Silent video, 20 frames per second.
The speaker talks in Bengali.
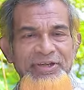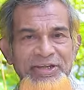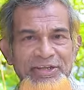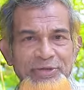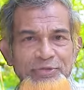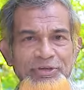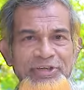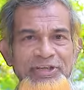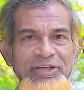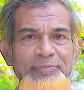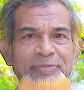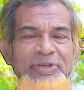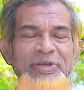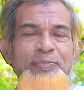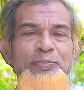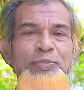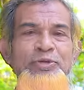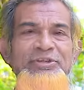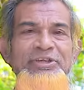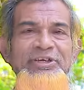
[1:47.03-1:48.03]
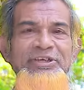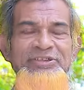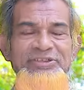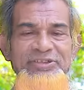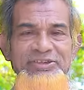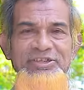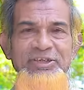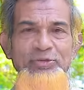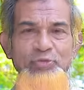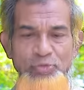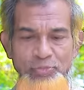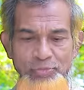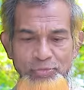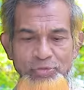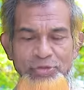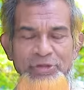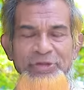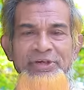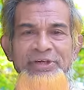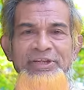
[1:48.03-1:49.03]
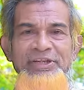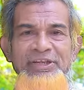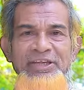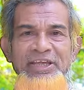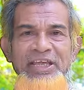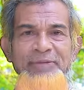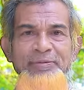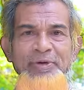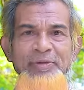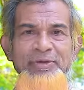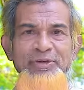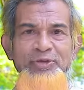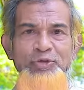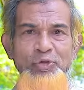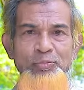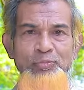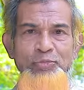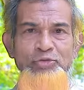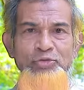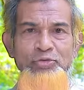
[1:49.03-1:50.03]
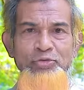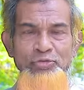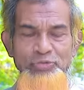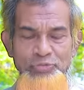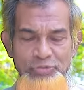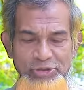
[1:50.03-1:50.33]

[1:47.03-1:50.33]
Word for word: এই জন্যে আমরা প্রত্যেকে চেষ্টা করব ঠিক এইভাবে নিয়ম মতন